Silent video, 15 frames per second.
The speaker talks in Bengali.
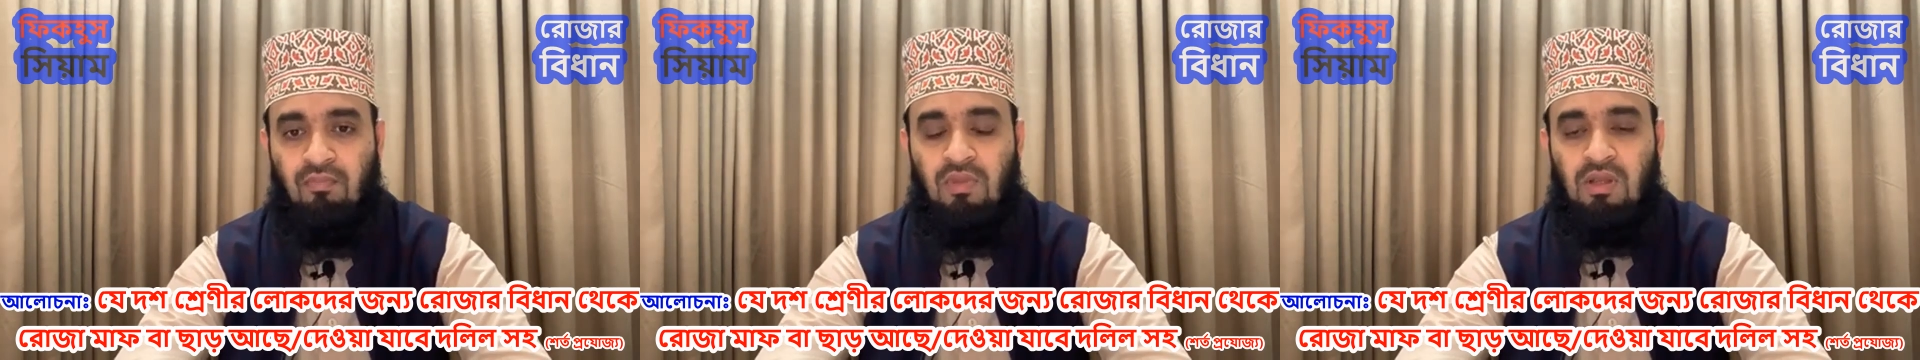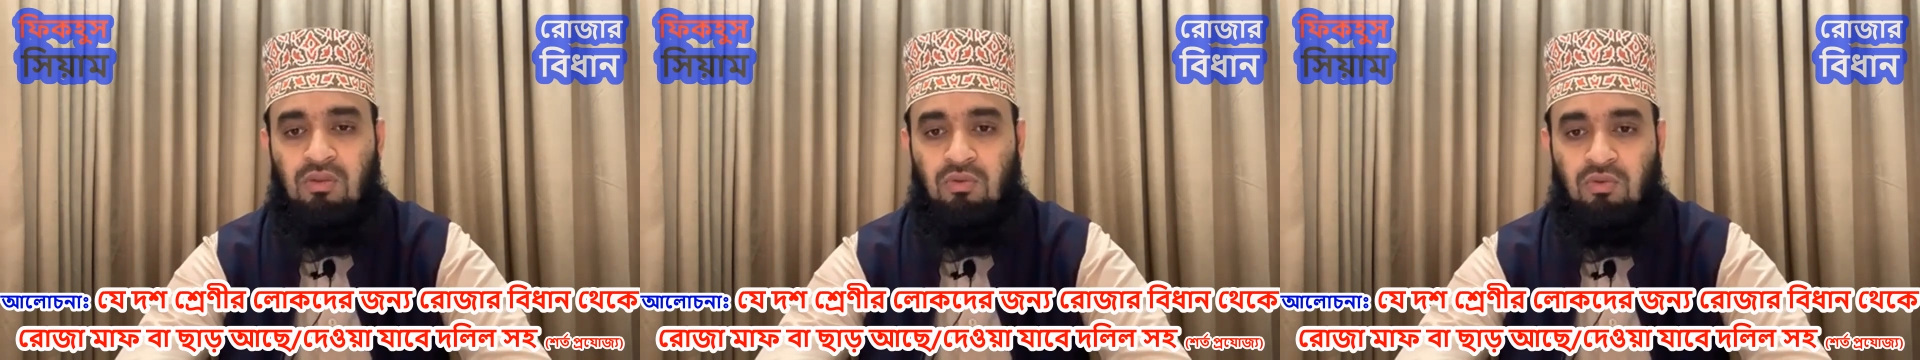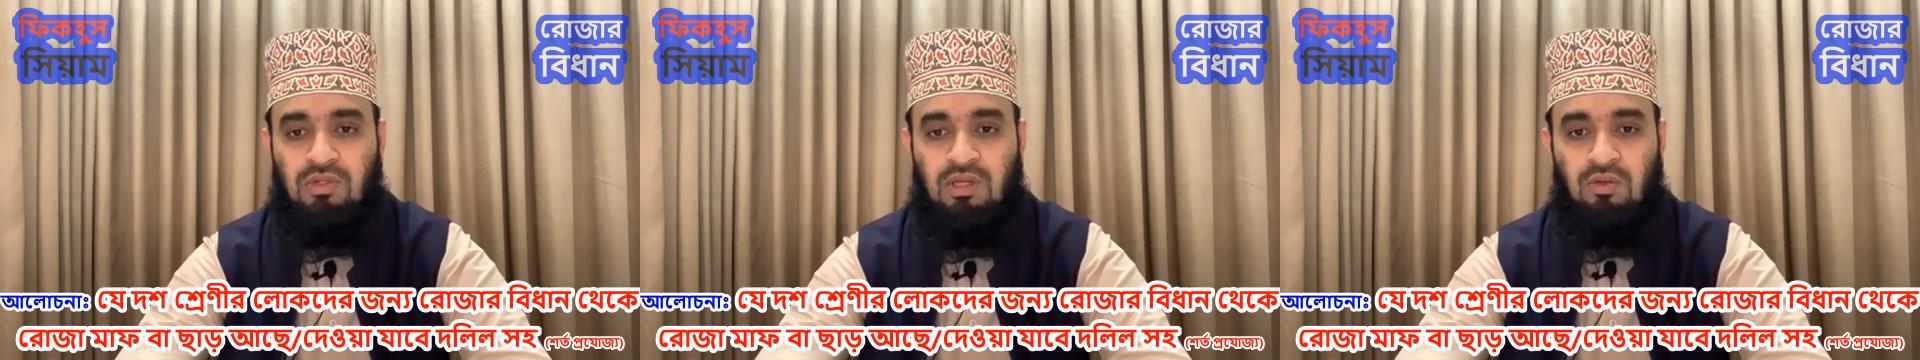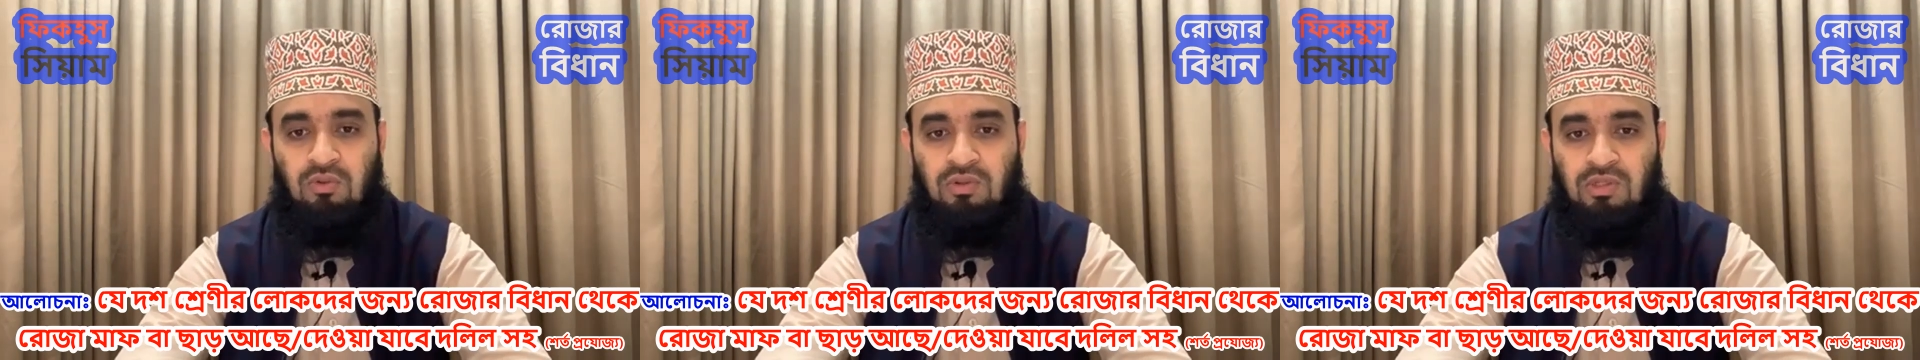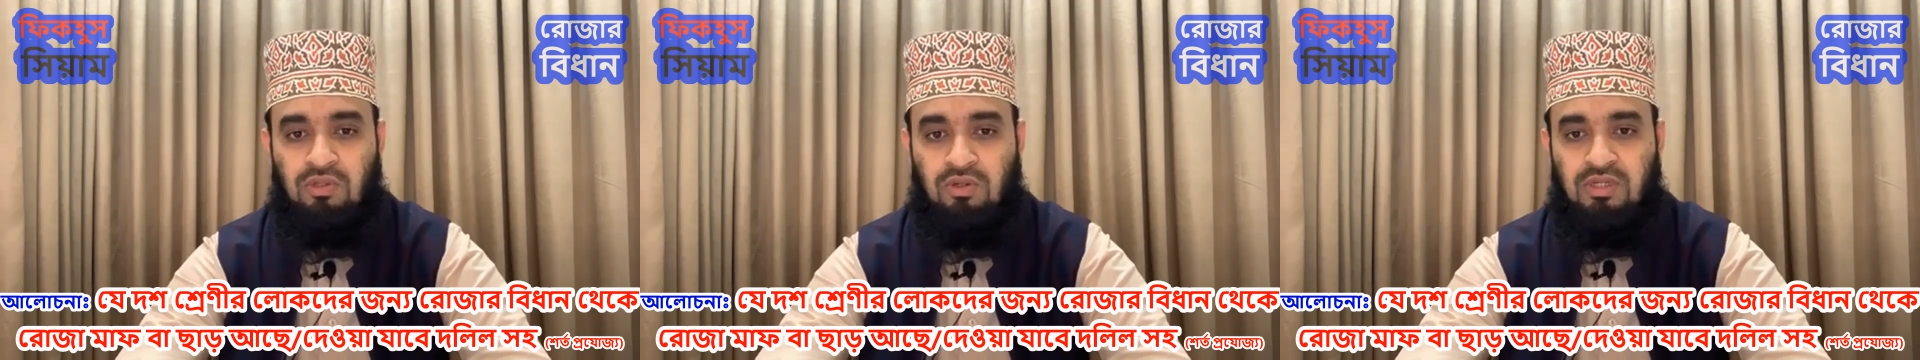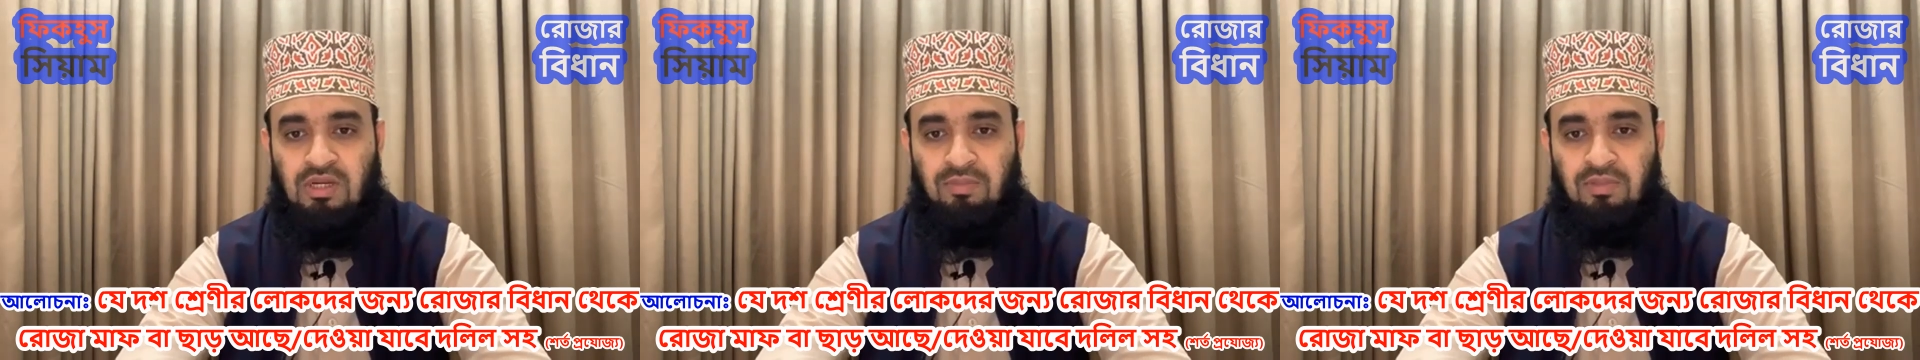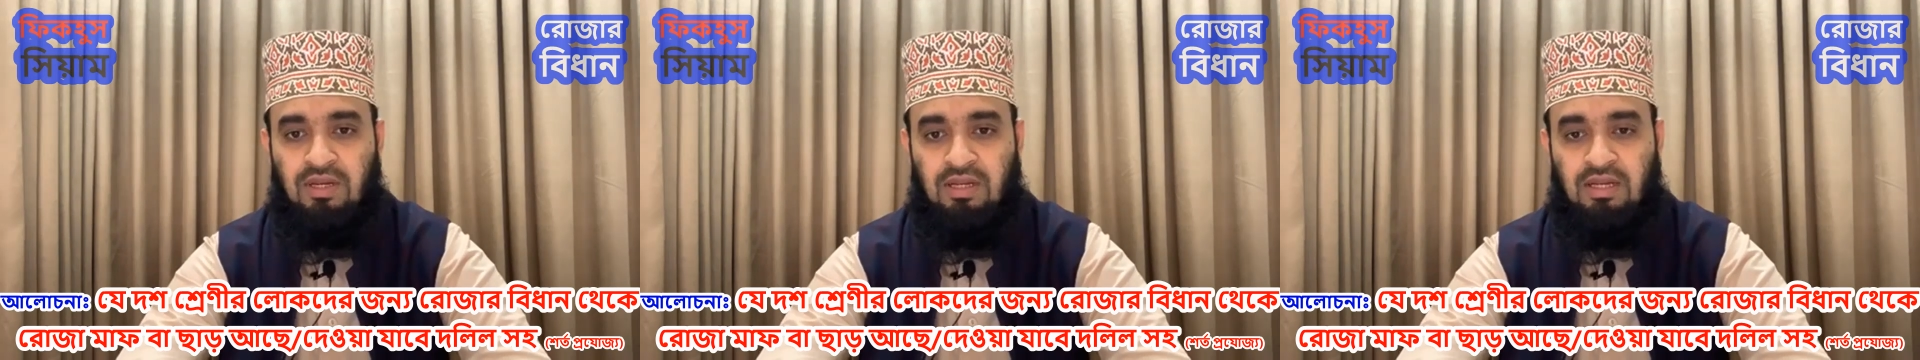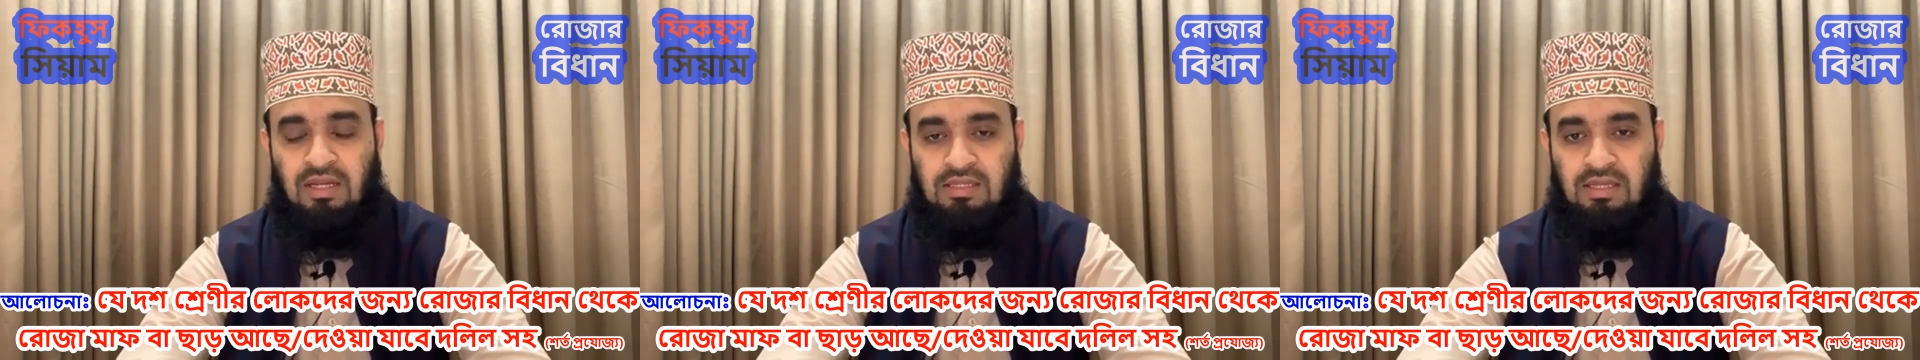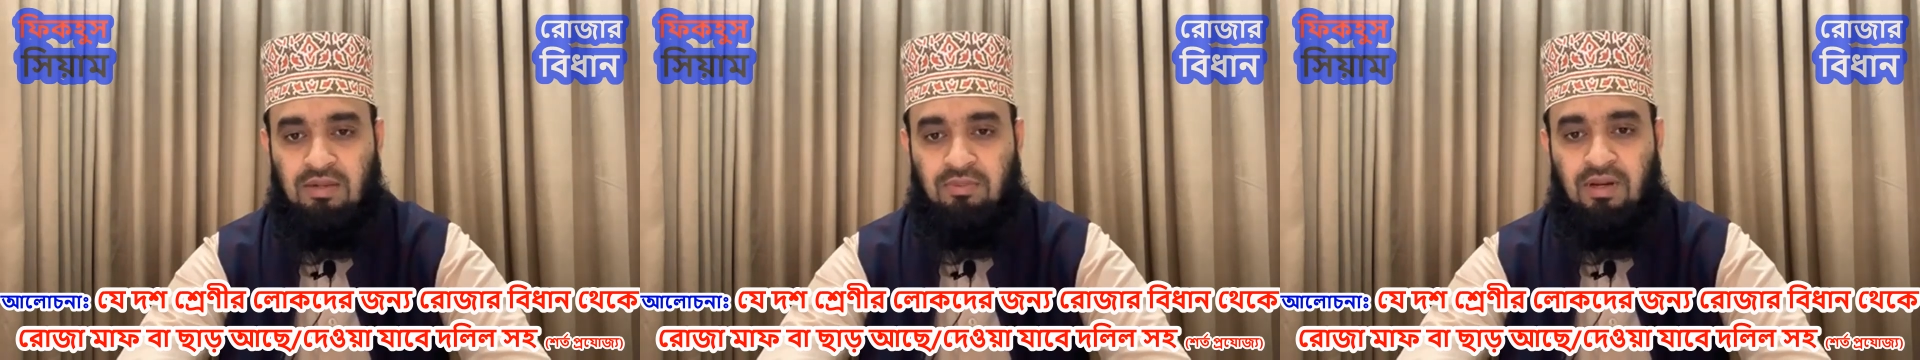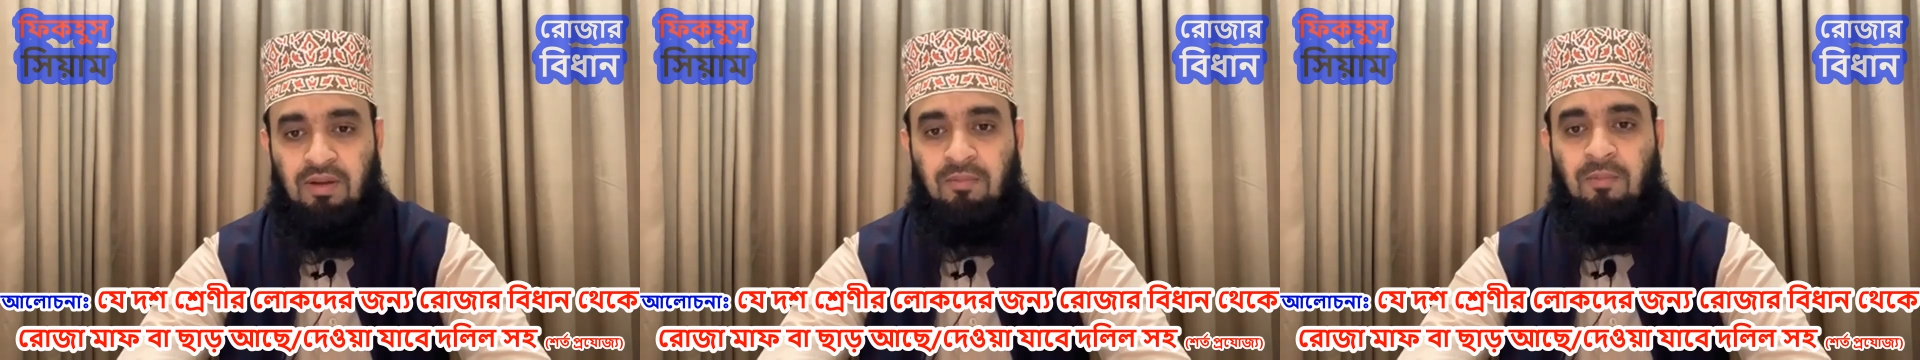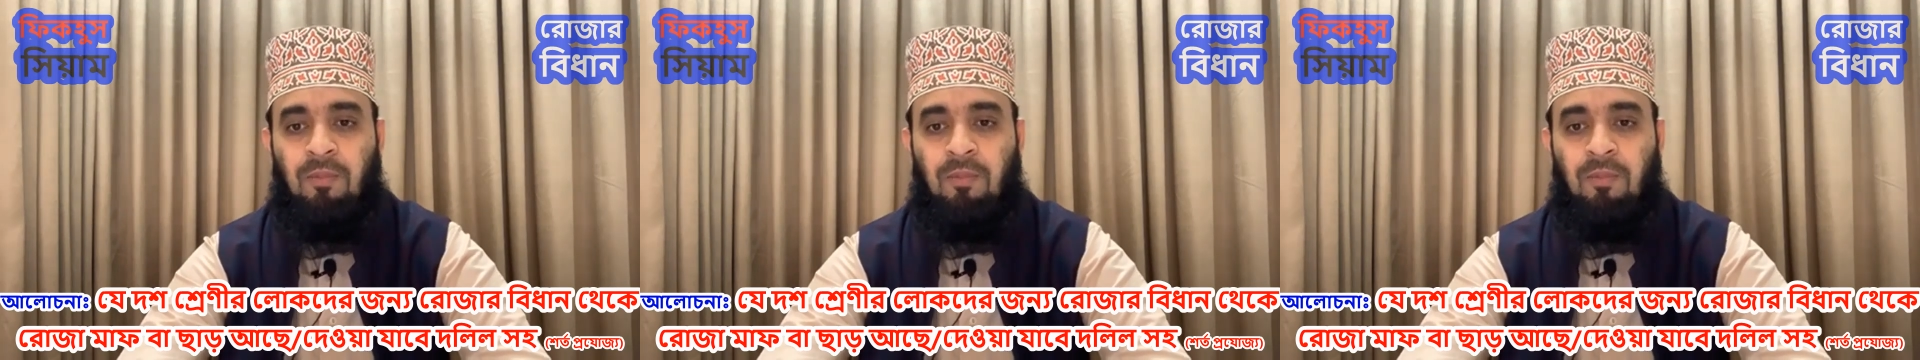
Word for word: তো সেই উদ্দেশ্যকে সামনে রেখে আজকে আমরা